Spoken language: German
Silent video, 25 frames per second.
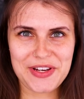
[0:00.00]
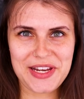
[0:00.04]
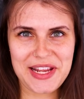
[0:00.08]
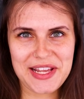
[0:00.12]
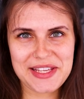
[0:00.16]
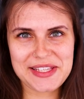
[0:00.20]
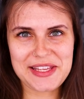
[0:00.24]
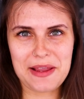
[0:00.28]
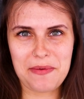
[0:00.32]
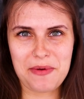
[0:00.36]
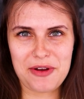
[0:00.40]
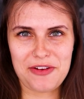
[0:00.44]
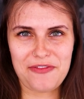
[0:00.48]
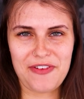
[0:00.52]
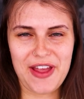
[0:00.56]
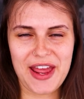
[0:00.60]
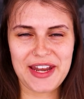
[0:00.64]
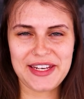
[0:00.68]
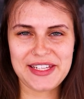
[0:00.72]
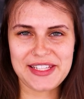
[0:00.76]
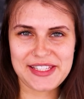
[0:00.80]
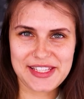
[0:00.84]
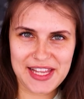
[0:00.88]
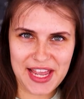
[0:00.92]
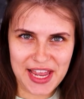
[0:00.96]
wenn ihr jetzt damit
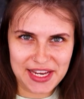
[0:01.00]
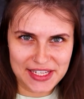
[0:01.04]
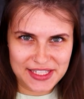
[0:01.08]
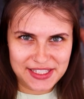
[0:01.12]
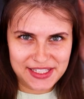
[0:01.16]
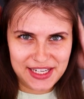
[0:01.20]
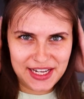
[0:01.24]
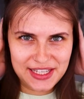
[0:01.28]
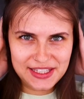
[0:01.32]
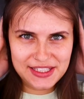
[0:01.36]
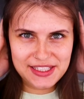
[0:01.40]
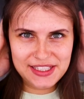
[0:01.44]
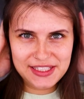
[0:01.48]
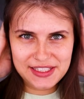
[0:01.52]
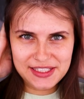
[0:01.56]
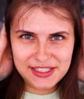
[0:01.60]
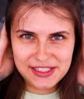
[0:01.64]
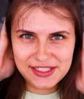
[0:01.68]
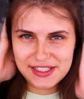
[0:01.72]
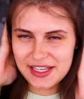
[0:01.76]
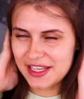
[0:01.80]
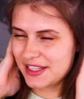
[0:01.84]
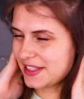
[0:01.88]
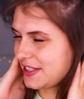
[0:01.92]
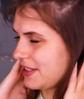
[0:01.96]
fertig seid, dann sieht
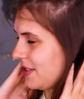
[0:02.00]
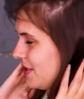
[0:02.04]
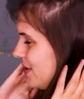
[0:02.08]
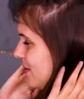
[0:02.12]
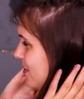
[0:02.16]
das Ganze